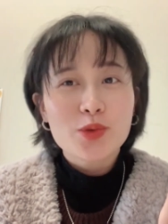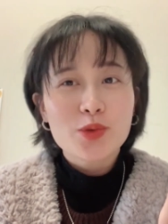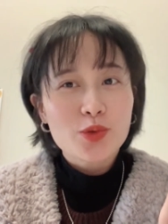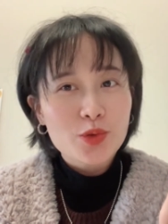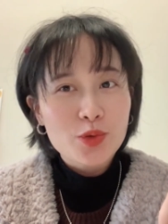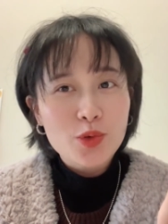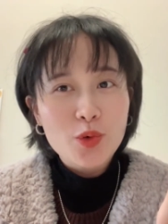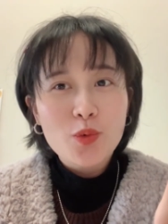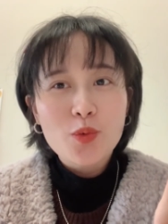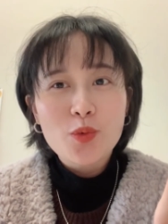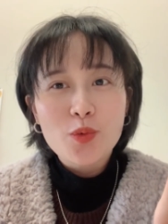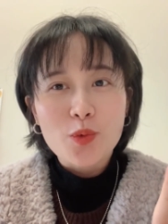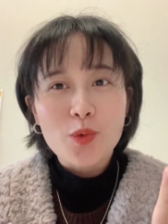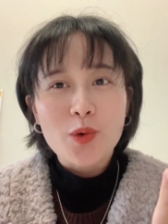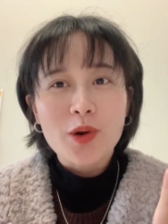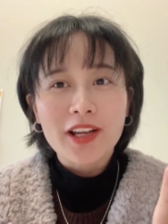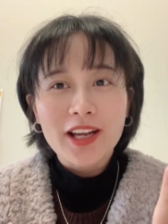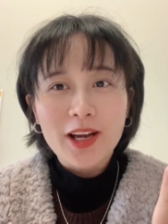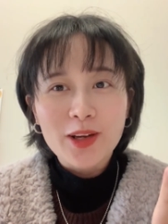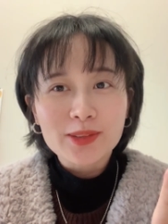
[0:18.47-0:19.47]
中国
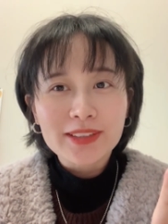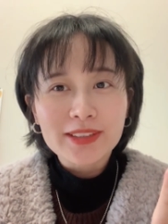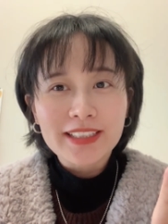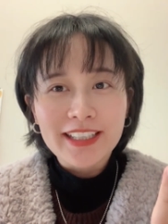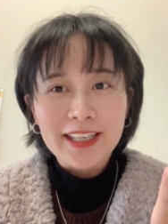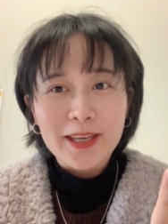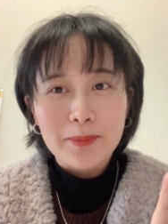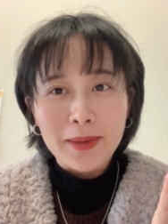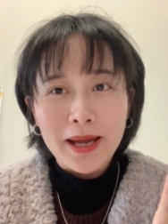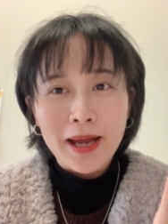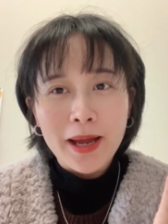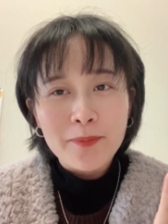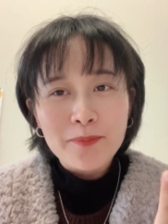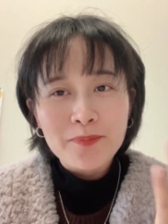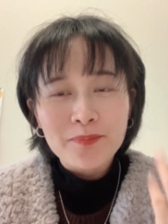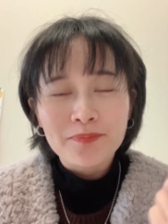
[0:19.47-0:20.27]
高铁吗？